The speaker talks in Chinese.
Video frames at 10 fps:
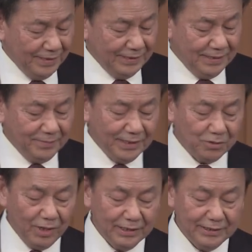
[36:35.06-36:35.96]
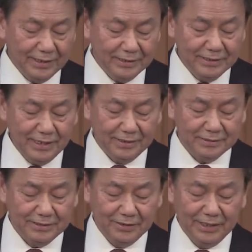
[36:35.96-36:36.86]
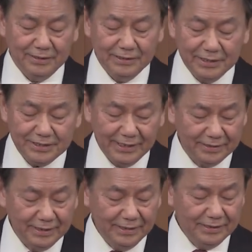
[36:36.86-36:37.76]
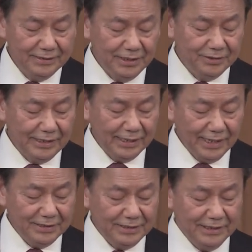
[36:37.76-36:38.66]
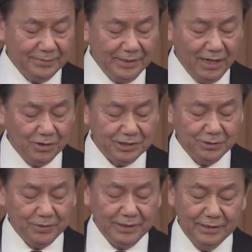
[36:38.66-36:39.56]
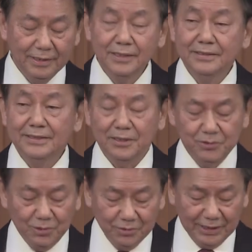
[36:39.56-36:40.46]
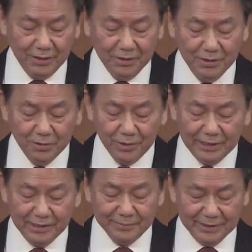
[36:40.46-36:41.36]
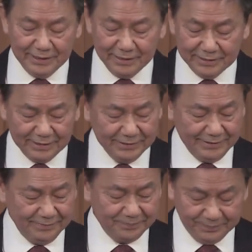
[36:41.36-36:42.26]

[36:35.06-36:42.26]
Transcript: 你们的光也一样照亮人前。”叫人家看见你们的好行为，将荣耀归给你们的天上的神。